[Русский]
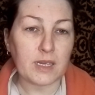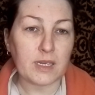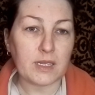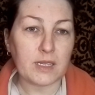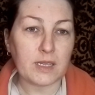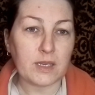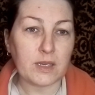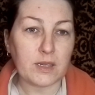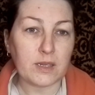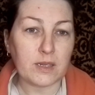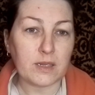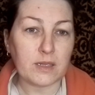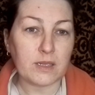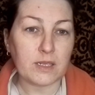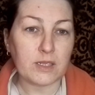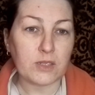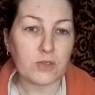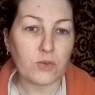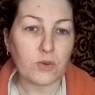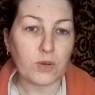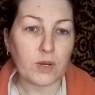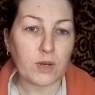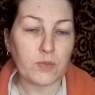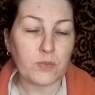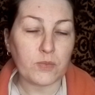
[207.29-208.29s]
и
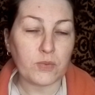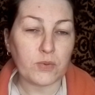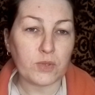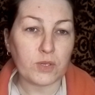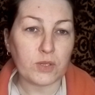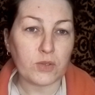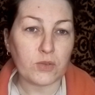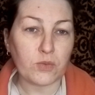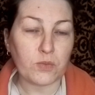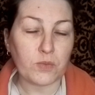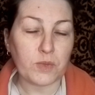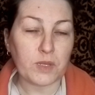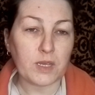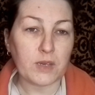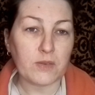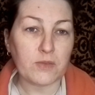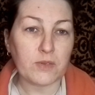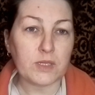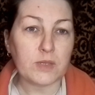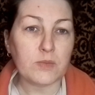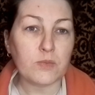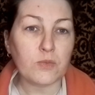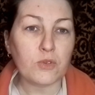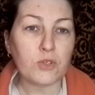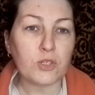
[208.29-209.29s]
насколько будет у меня
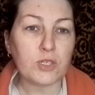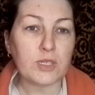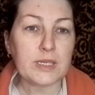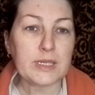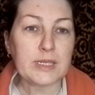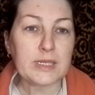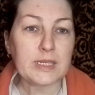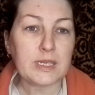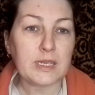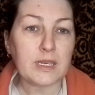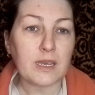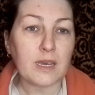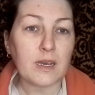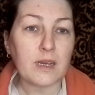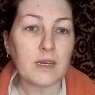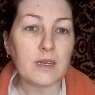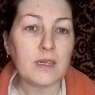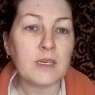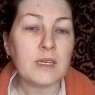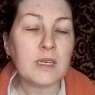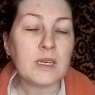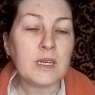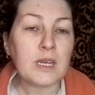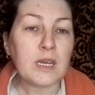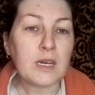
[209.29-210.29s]
возможность, я
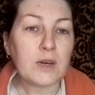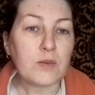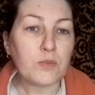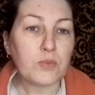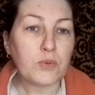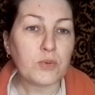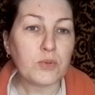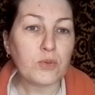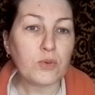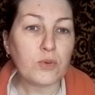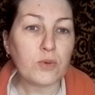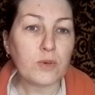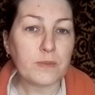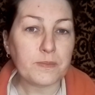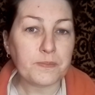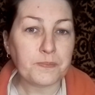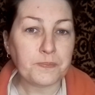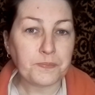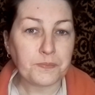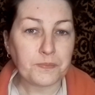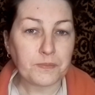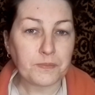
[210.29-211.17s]
буду